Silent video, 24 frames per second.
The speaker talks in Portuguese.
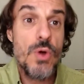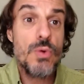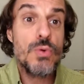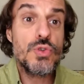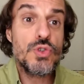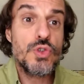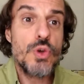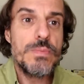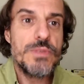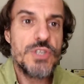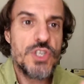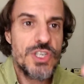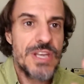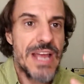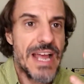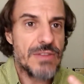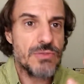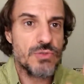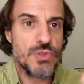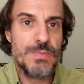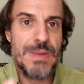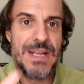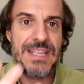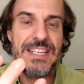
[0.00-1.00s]
Os
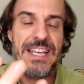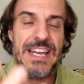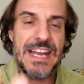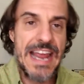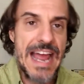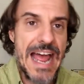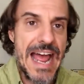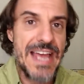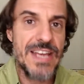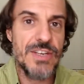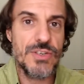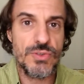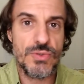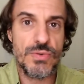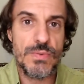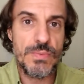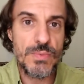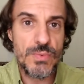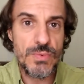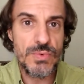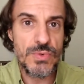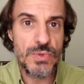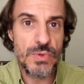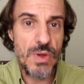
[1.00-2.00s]
objetos materiais do
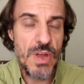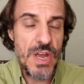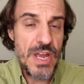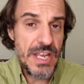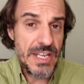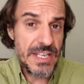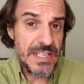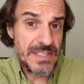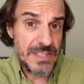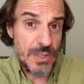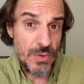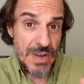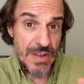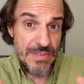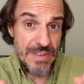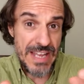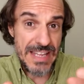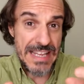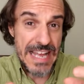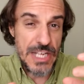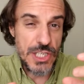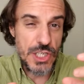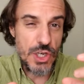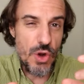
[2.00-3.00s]
mundo, que são na
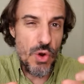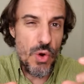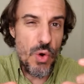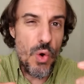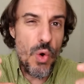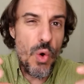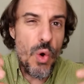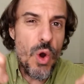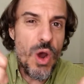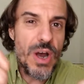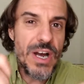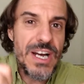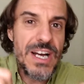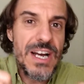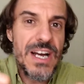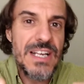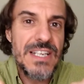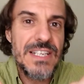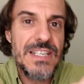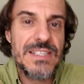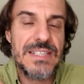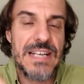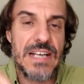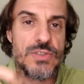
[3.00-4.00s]
verdade
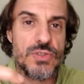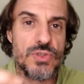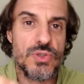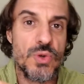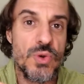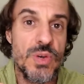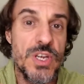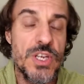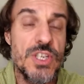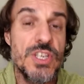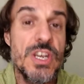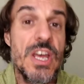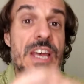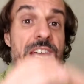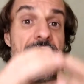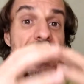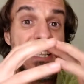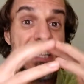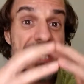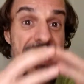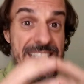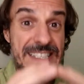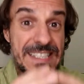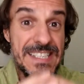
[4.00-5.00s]
organizações
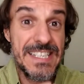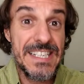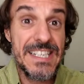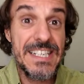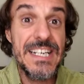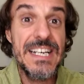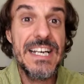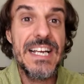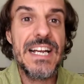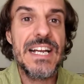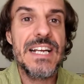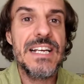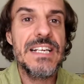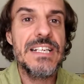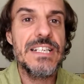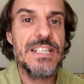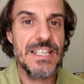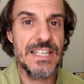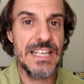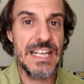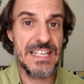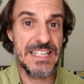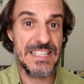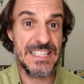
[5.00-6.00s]
desse
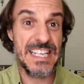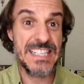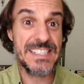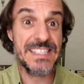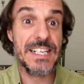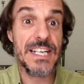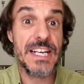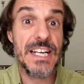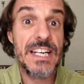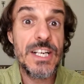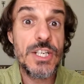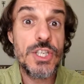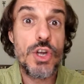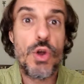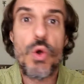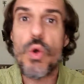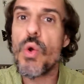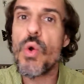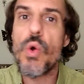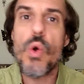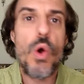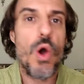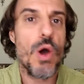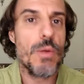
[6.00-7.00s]
grande, desse grande
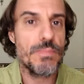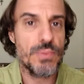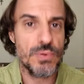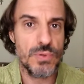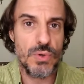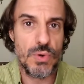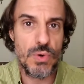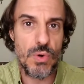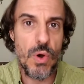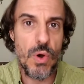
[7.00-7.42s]
corpo do